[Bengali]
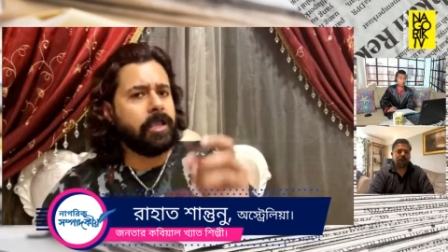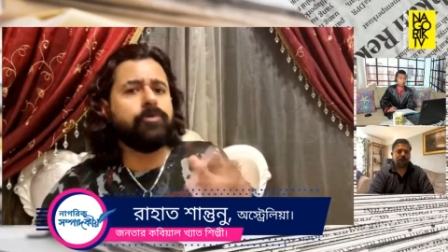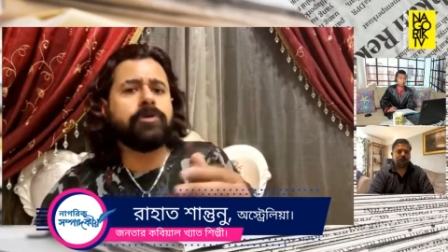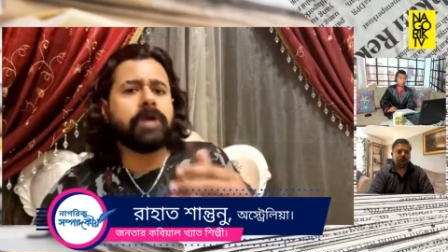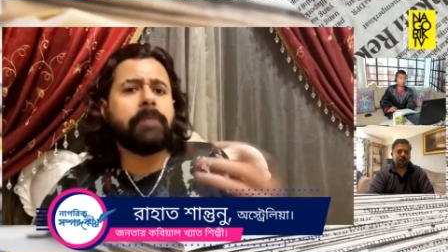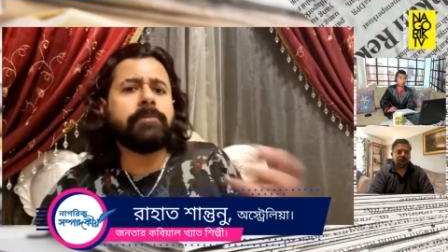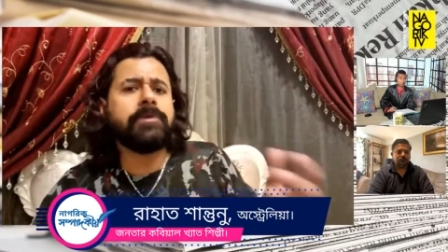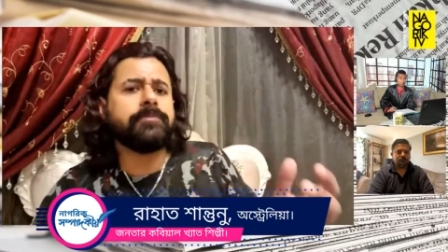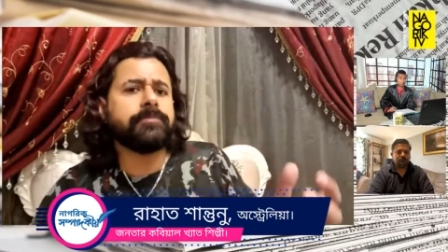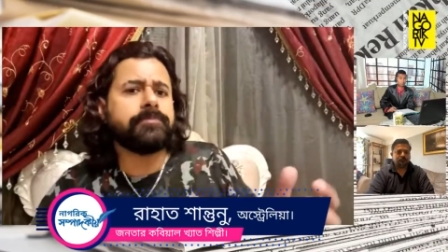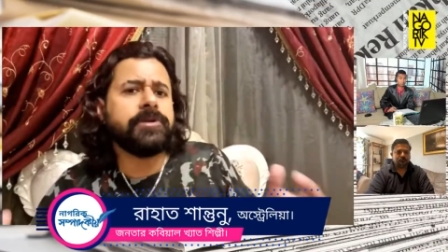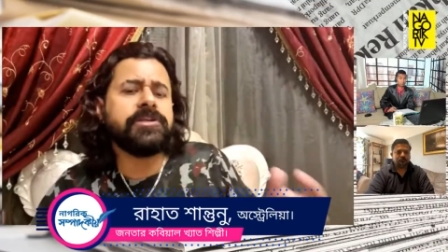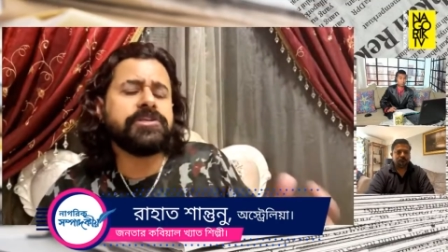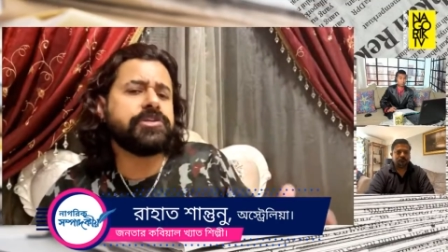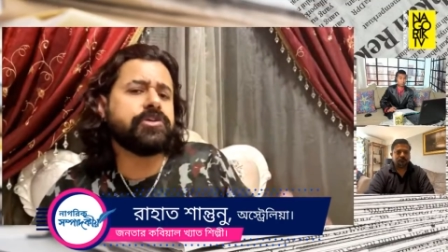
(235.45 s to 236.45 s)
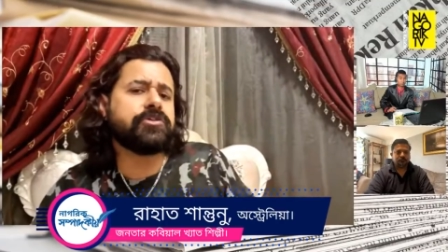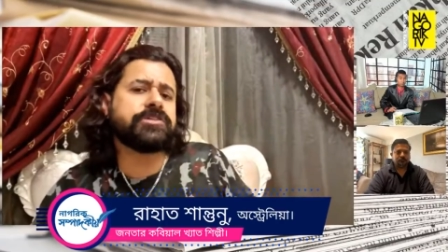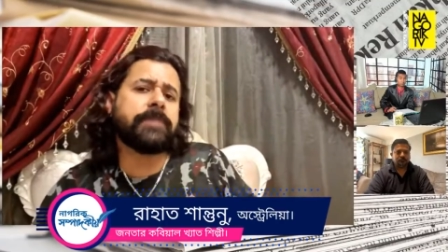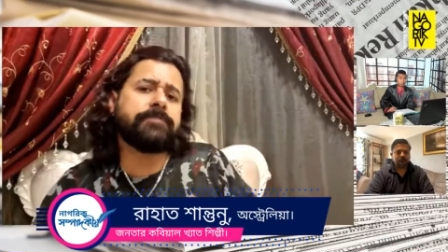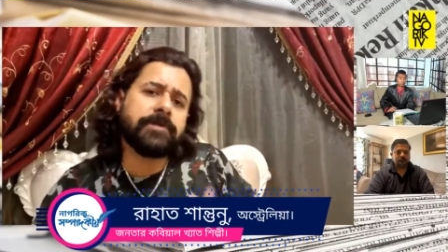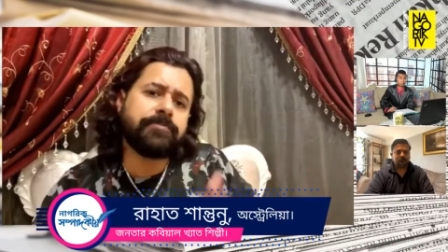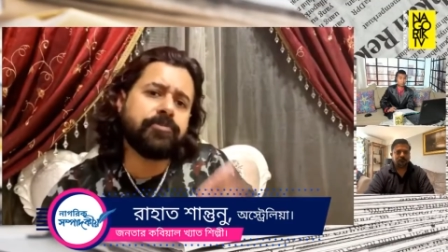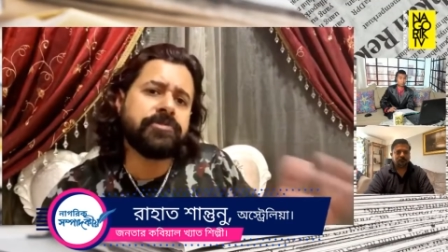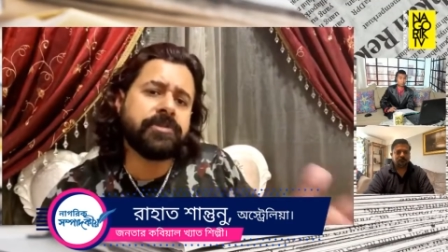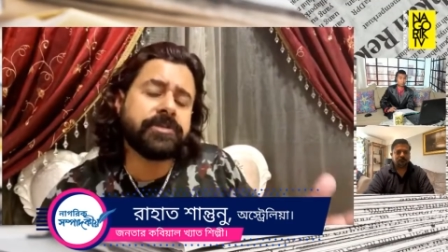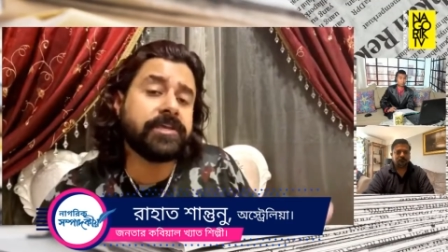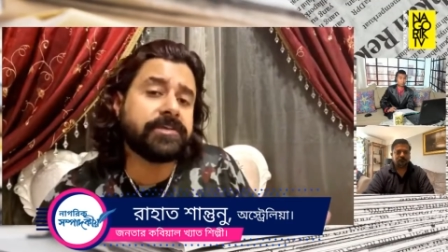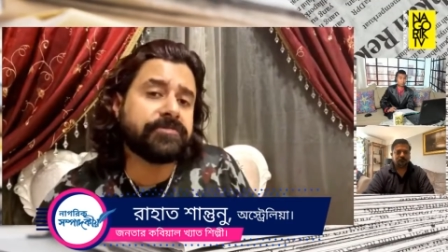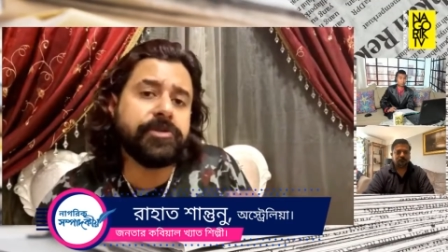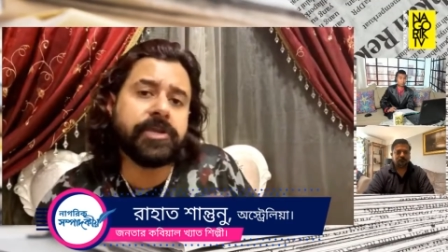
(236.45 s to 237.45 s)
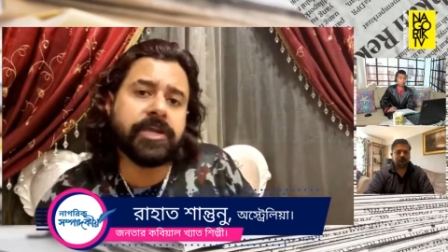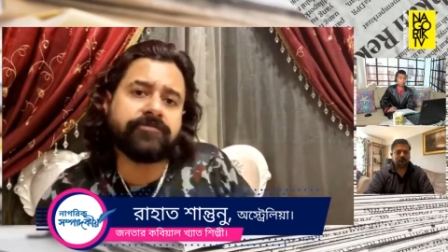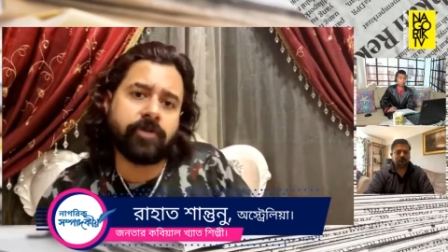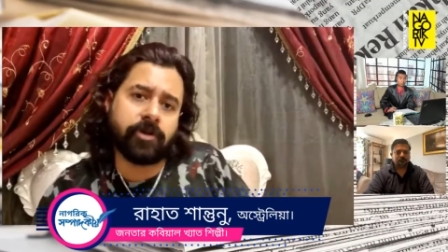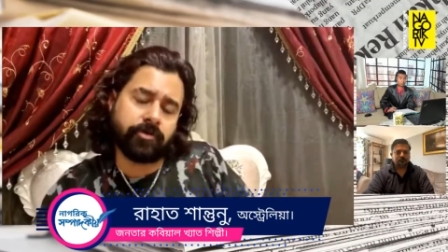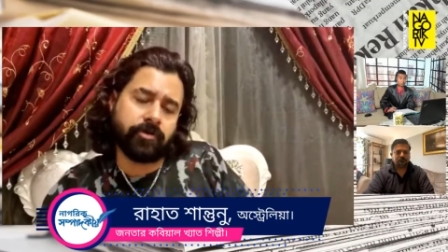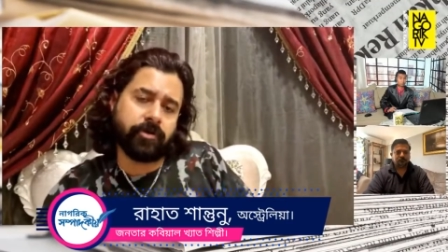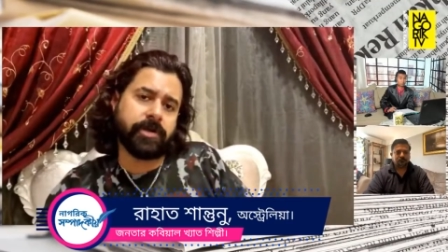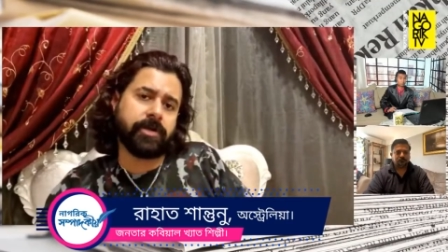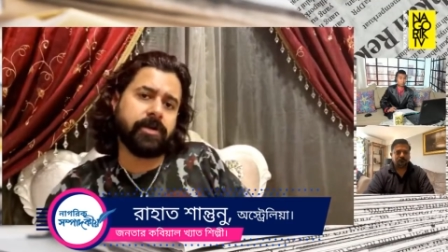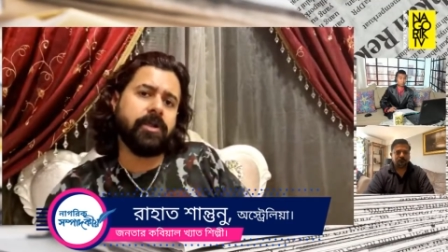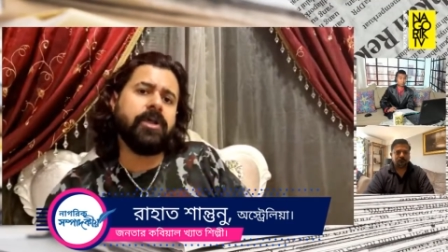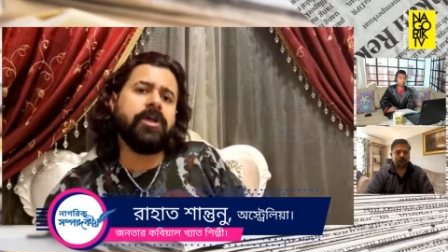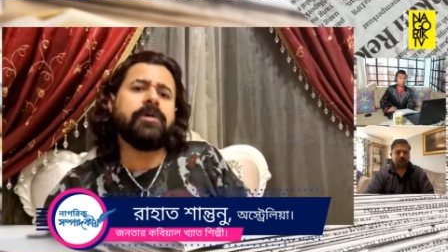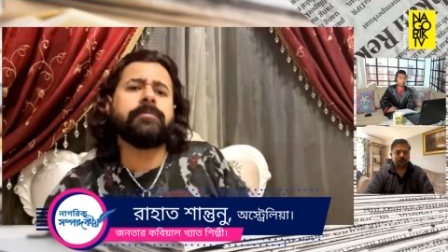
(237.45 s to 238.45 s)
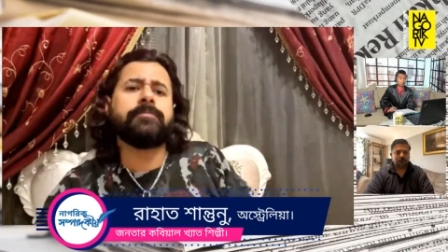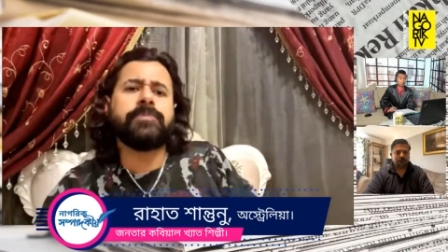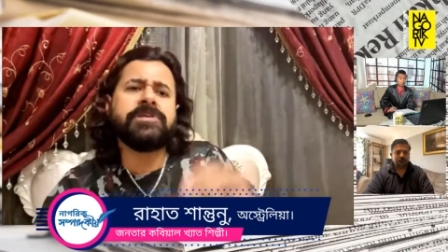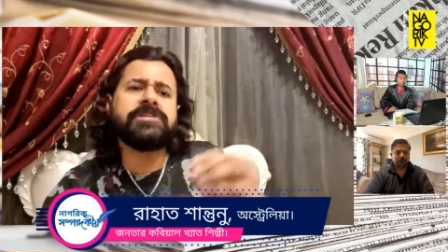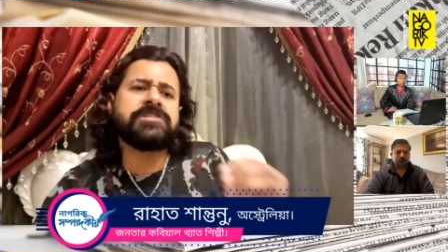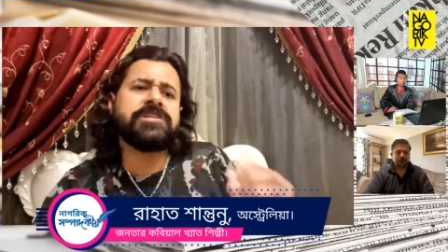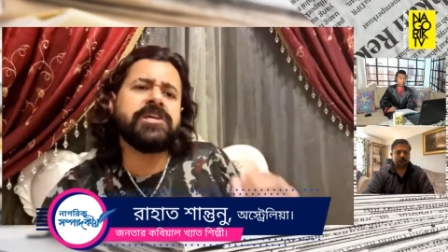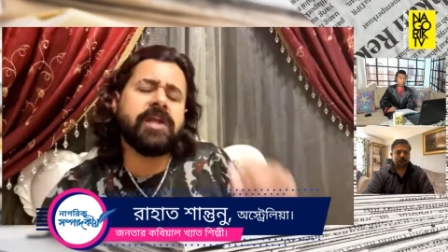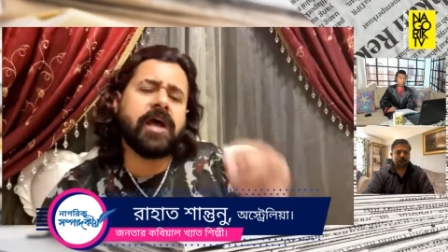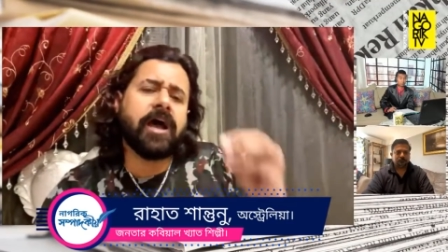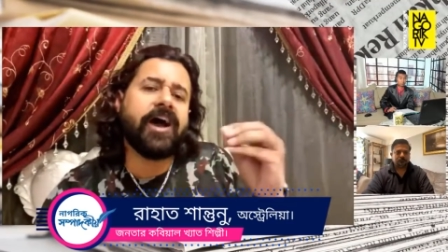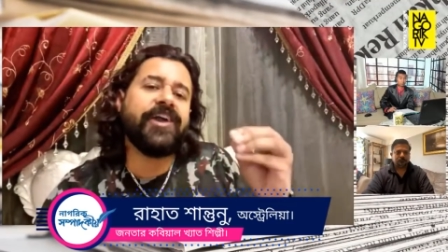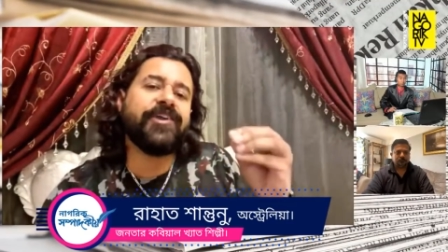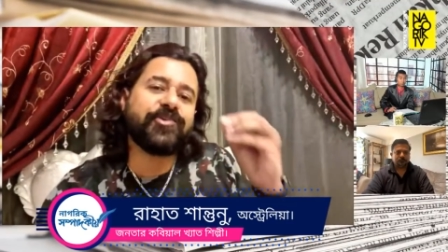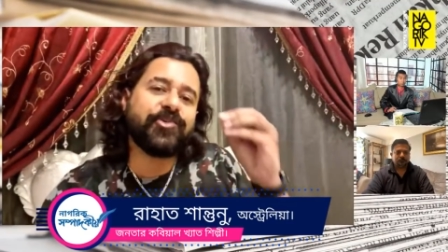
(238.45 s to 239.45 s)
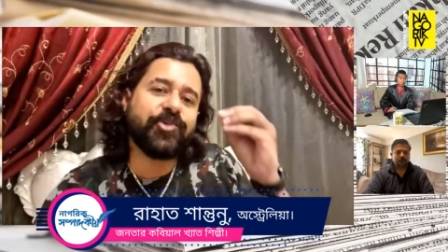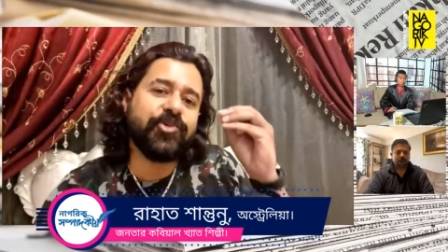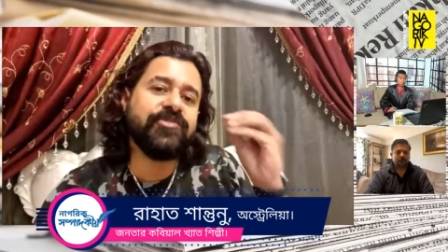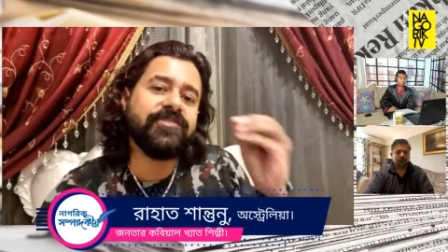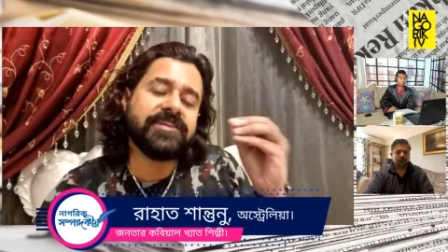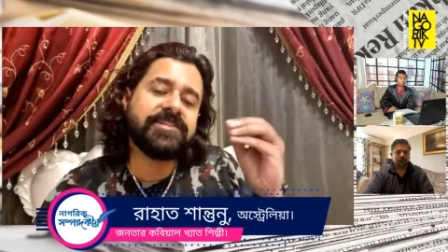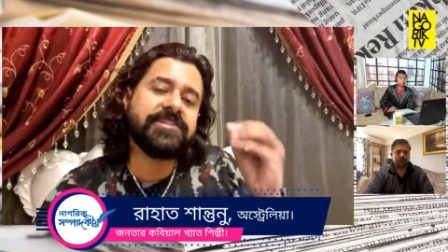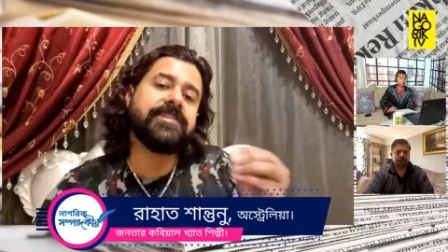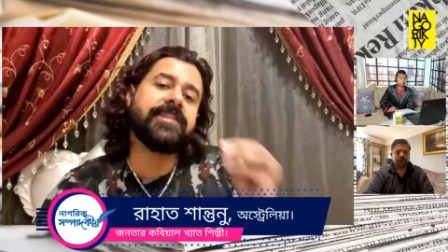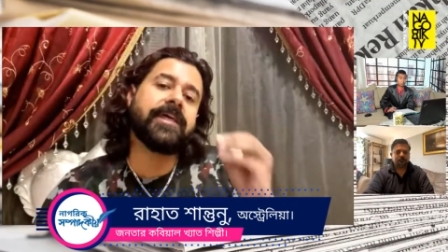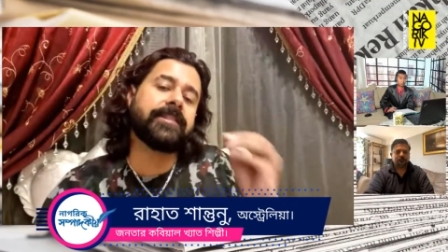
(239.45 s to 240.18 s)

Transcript: এবং আমি প্রিটি শিওর যে আপনারা প্রত্যেকেই ক্রিকেট ফলো করেন বিশ্বের আর কোন দেশে